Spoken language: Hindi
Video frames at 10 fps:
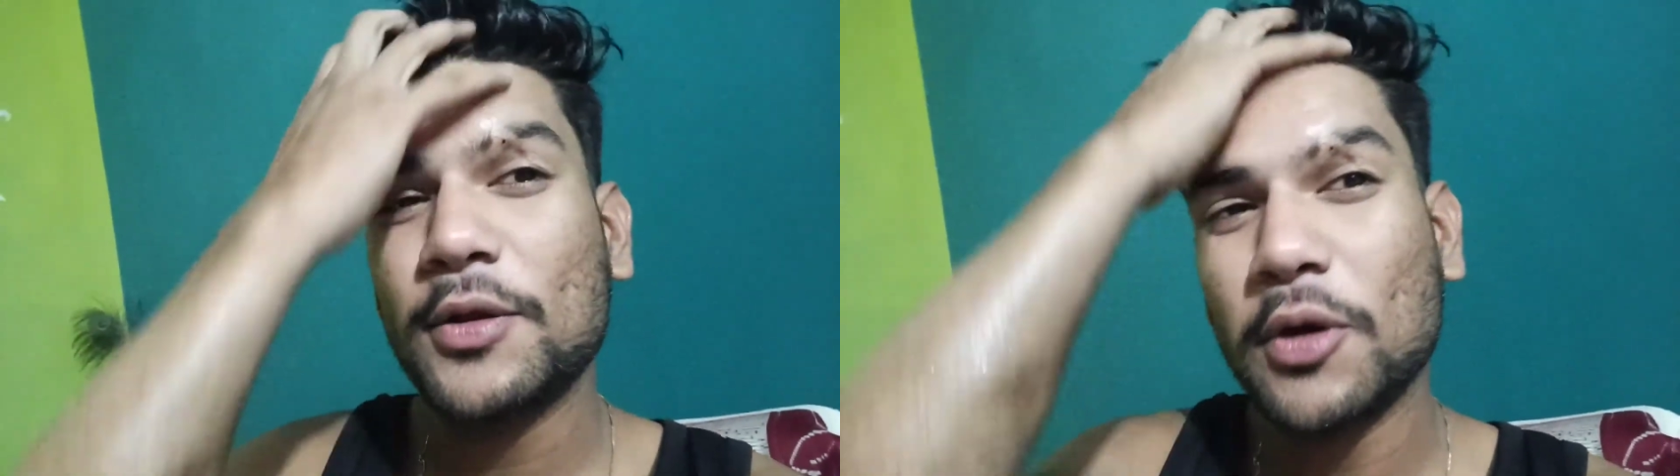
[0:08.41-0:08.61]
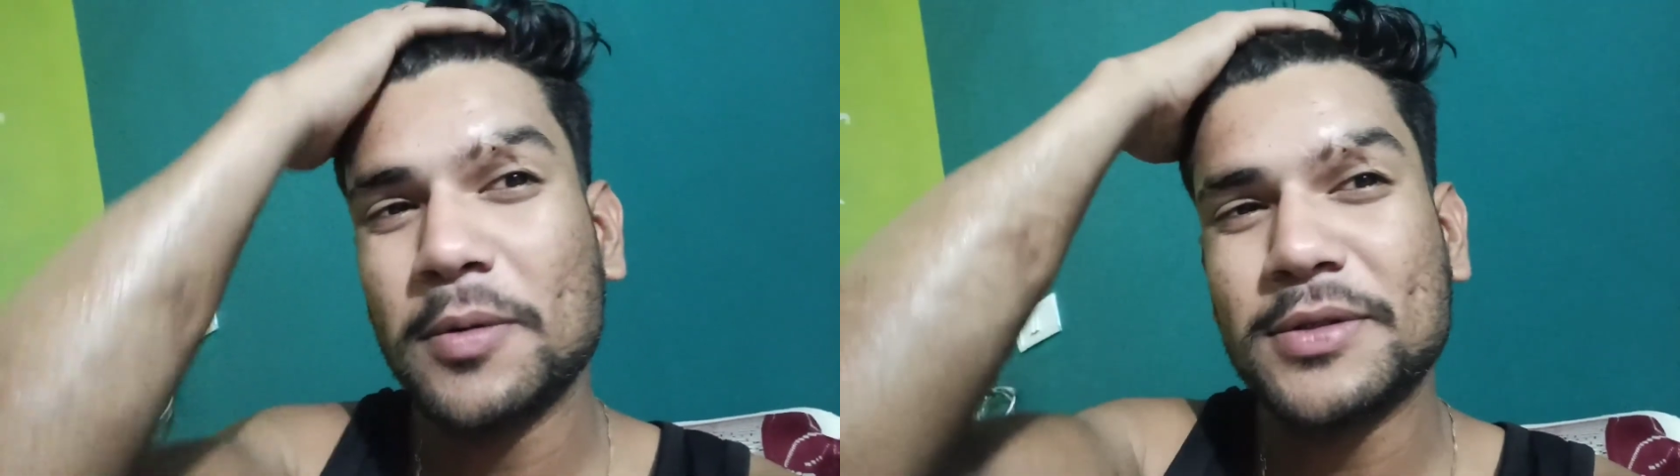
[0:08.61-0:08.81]

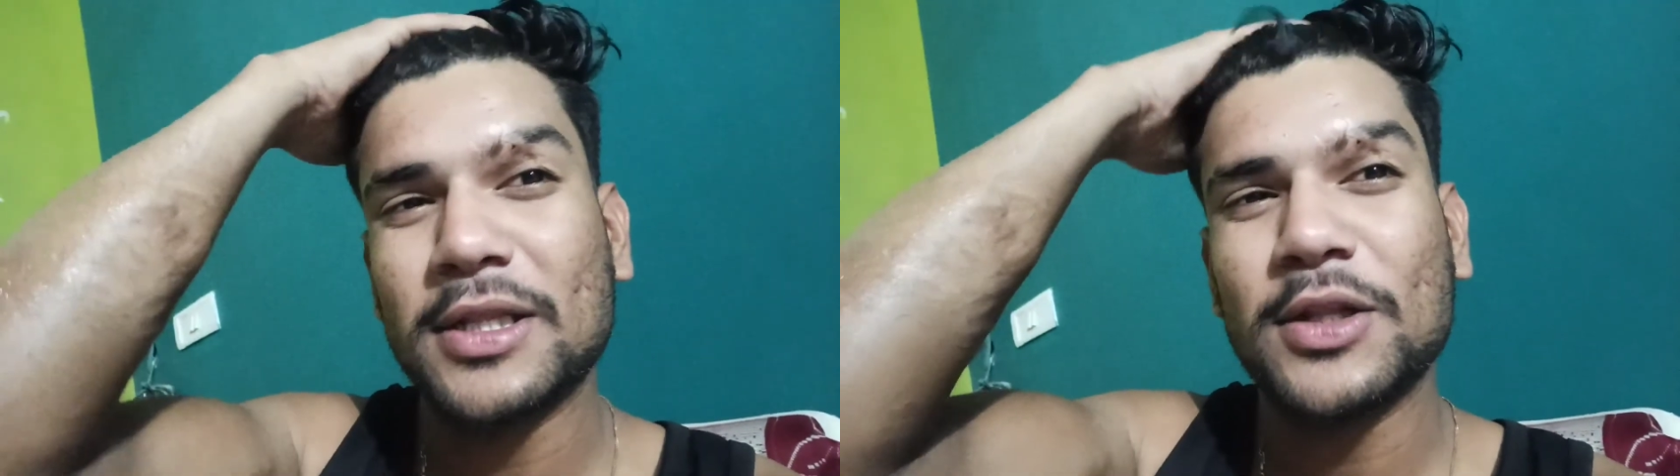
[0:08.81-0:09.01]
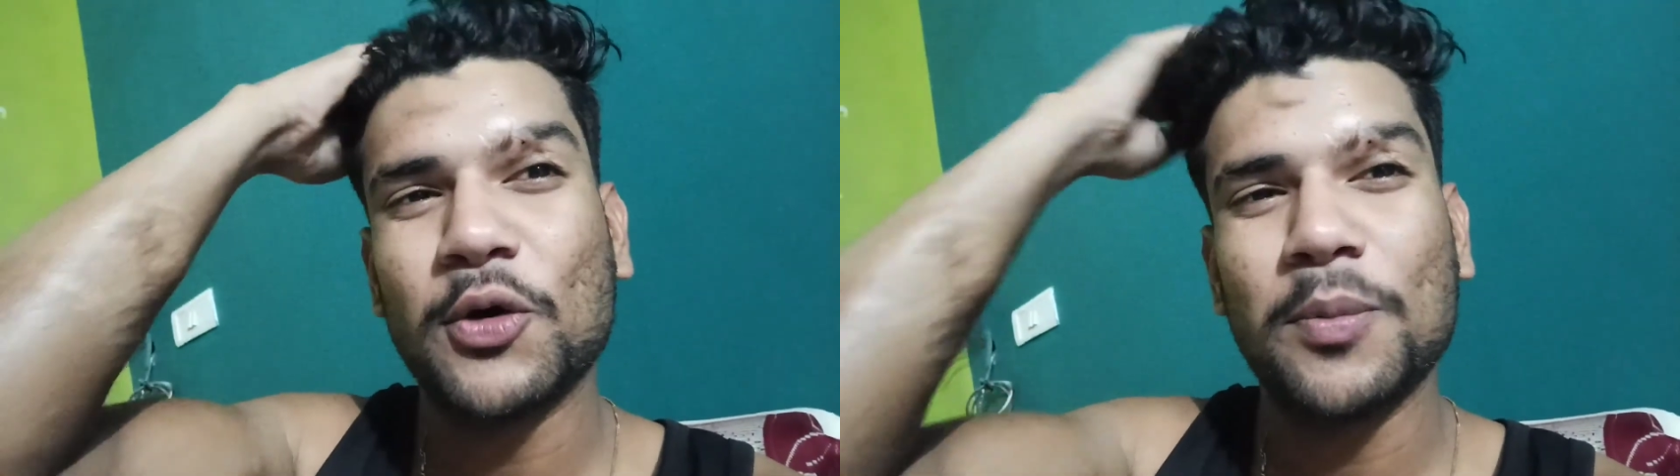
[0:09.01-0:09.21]
तो अभी
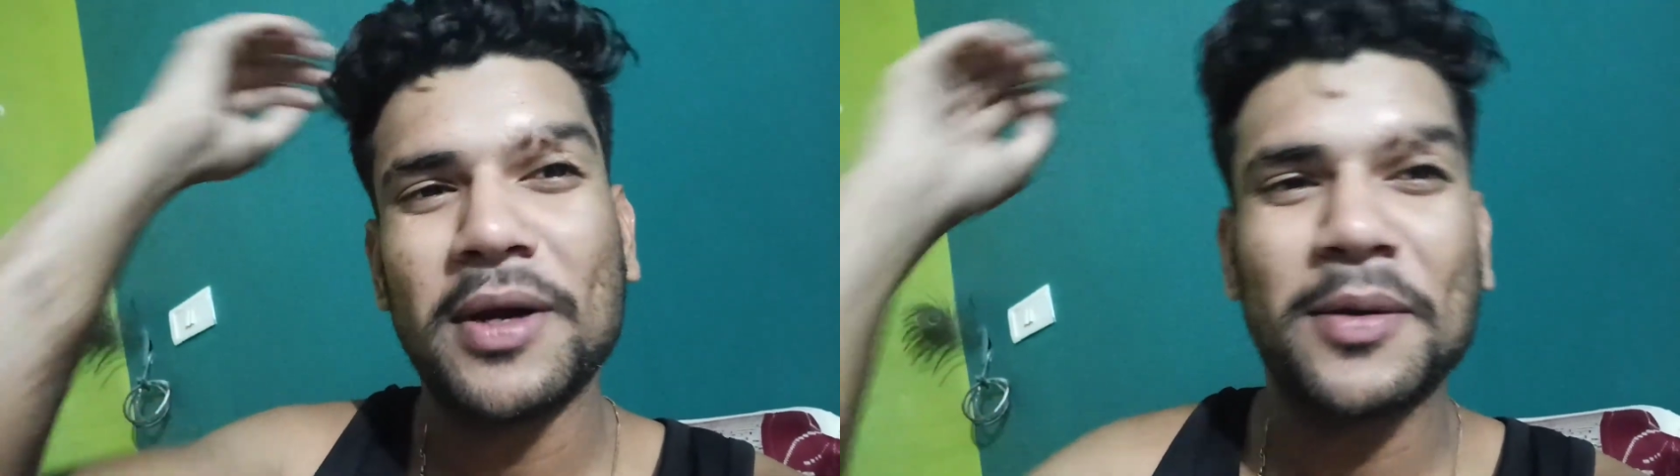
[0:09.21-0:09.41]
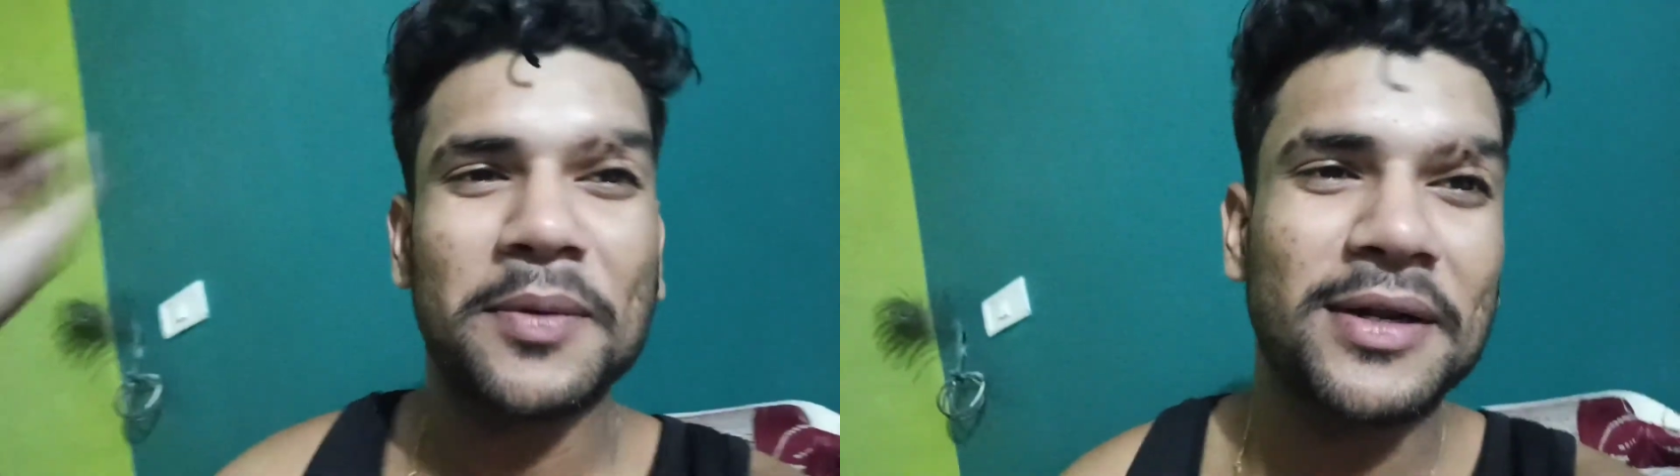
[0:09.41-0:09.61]
चलता हूँ
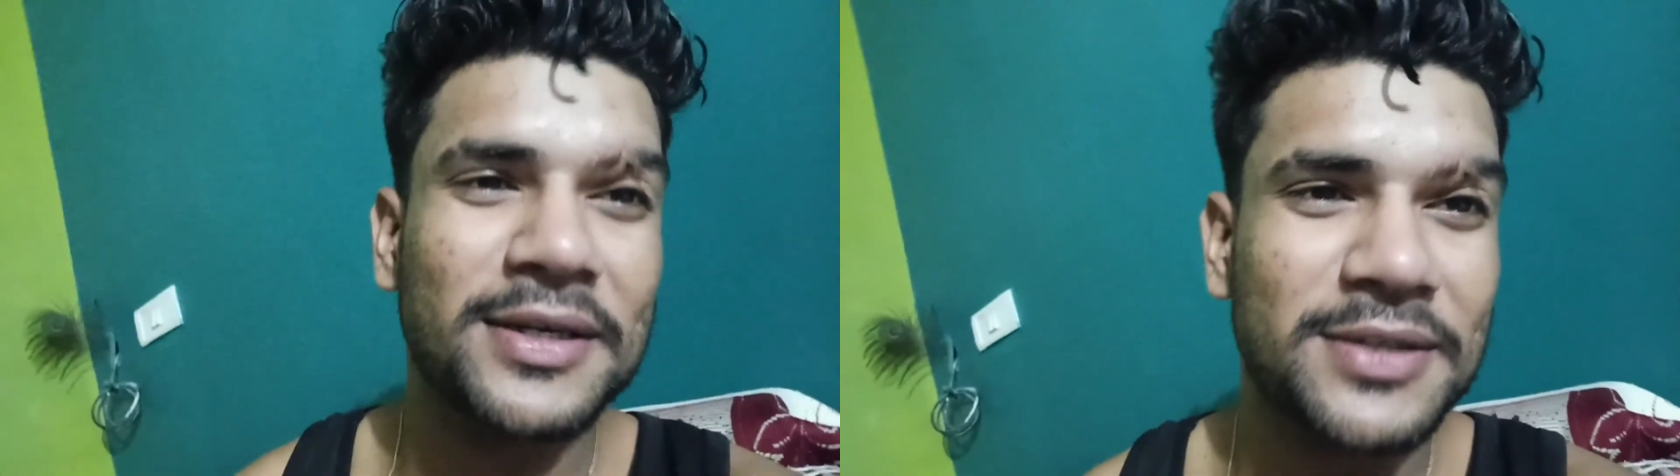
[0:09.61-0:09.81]
मैं एक बढ़िया